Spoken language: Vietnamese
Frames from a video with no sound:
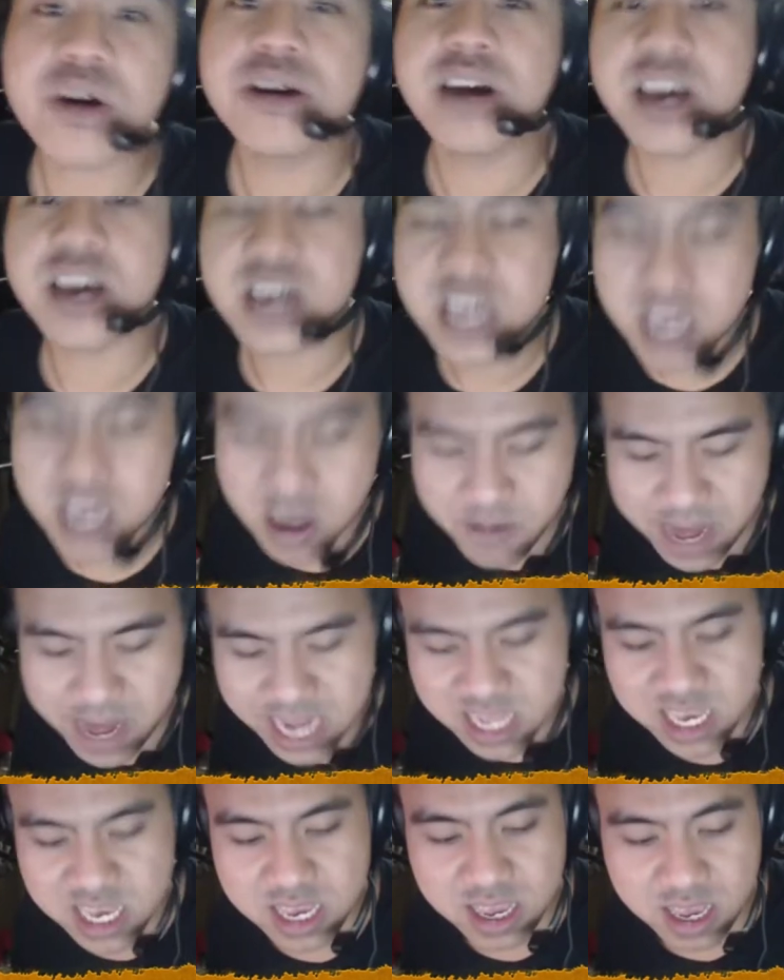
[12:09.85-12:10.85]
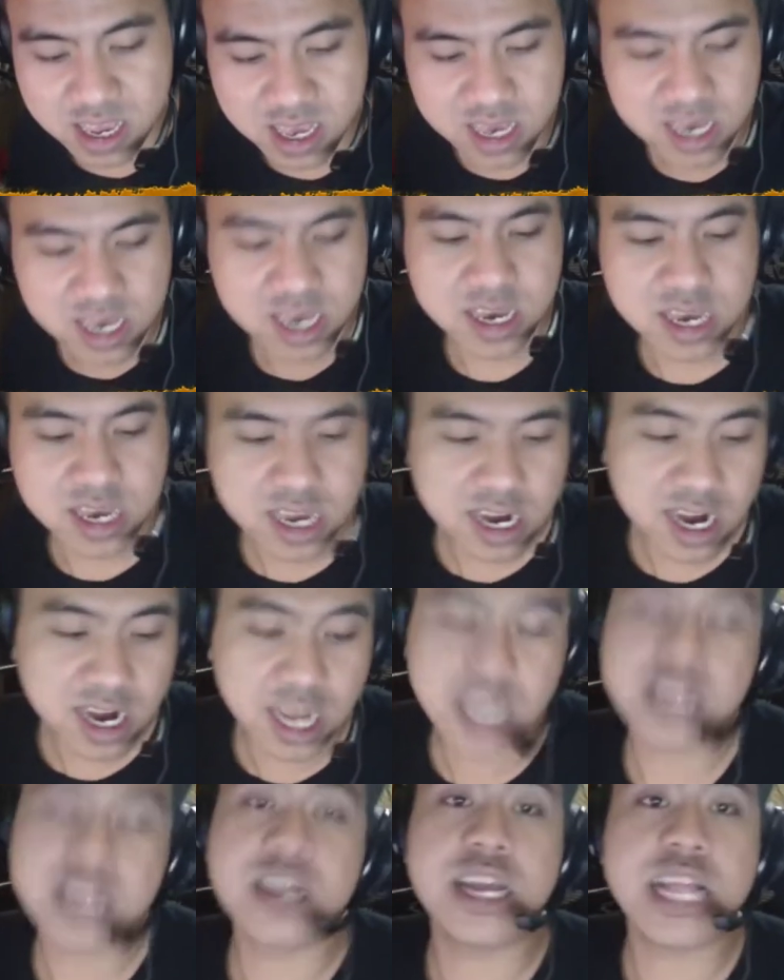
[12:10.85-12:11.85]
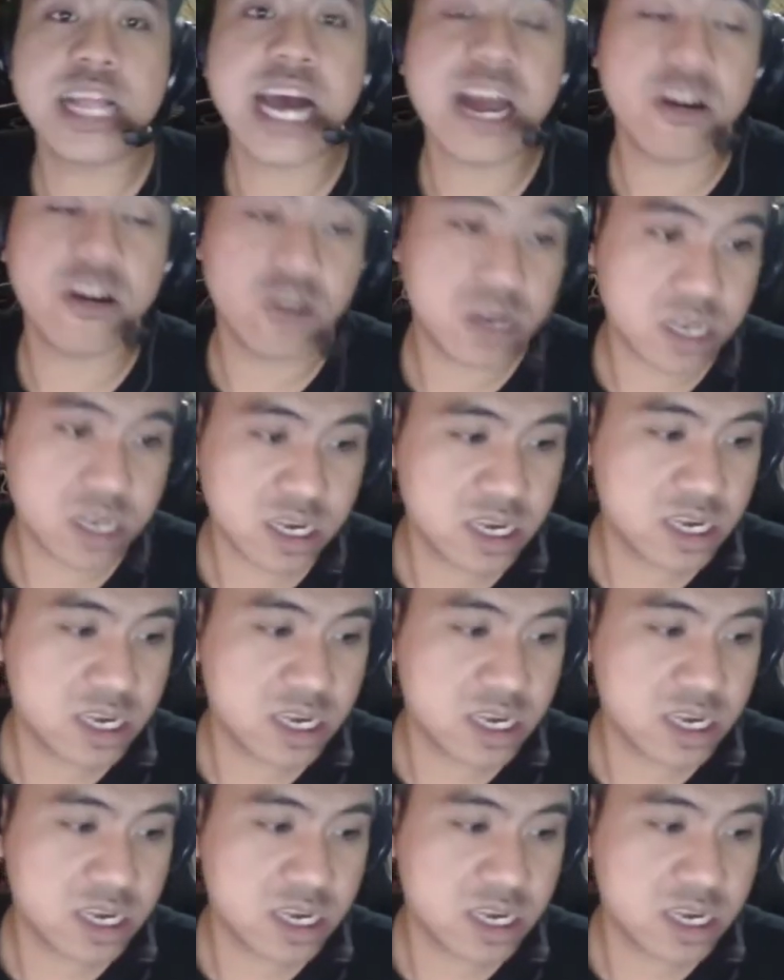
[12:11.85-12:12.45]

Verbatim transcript: cưới khi các bạn chỉ địt người ta thôi